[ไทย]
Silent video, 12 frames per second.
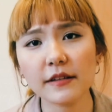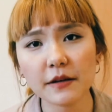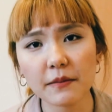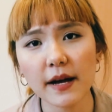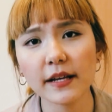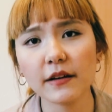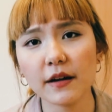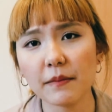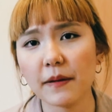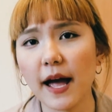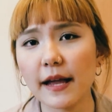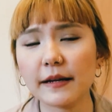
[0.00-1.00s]
เยอะมากเกี่ยวกับ
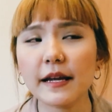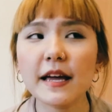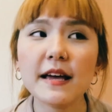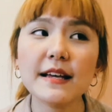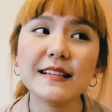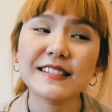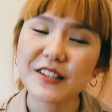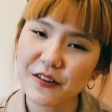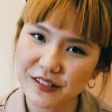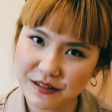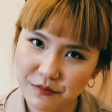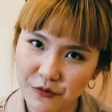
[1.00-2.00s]
การเจาะ
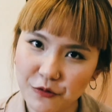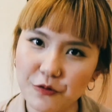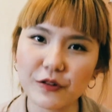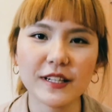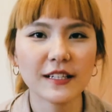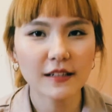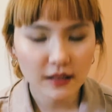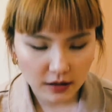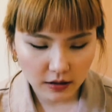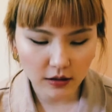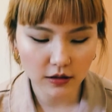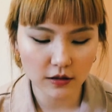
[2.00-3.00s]
จมูกนั่นก็
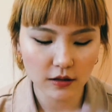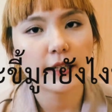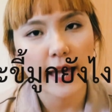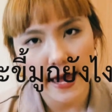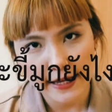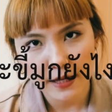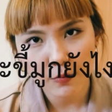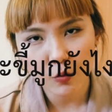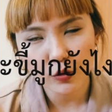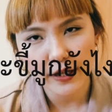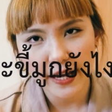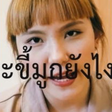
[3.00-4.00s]
คือแคะขี้มูก
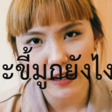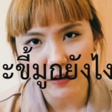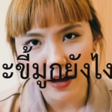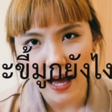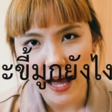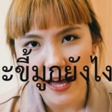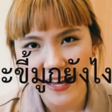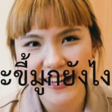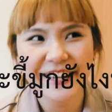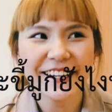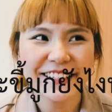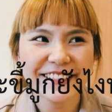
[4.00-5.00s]
ยังไงหรอคะ
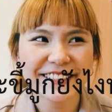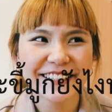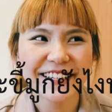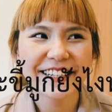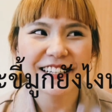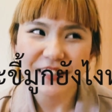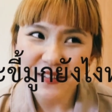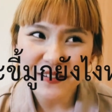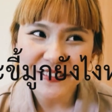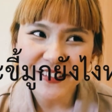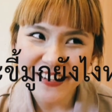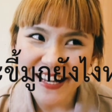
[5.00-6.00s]
คือ
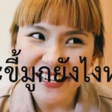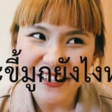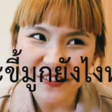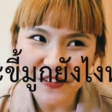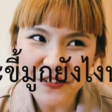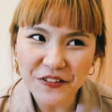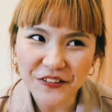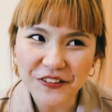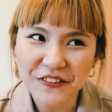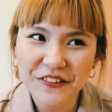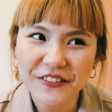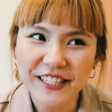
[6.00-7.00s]
ตอนแรกเราก็งงไว้
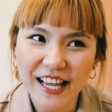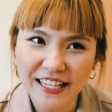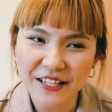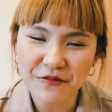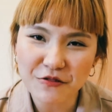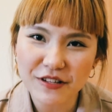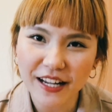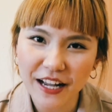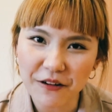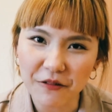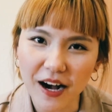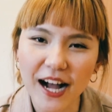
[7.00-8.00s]
ว่ามันแคะขี้มูกยังไง
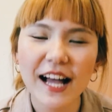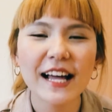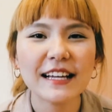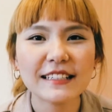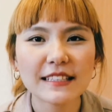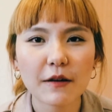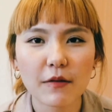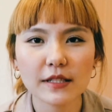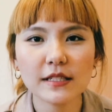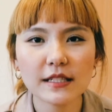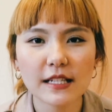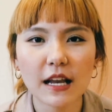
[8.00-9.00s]
วะแต่ว่าจ
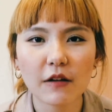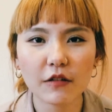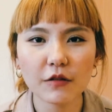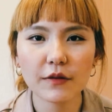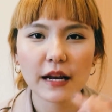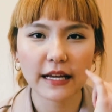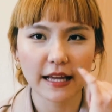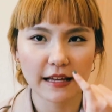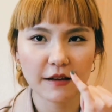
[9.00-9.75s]
ริงๆแล้วคือเวลาแคะ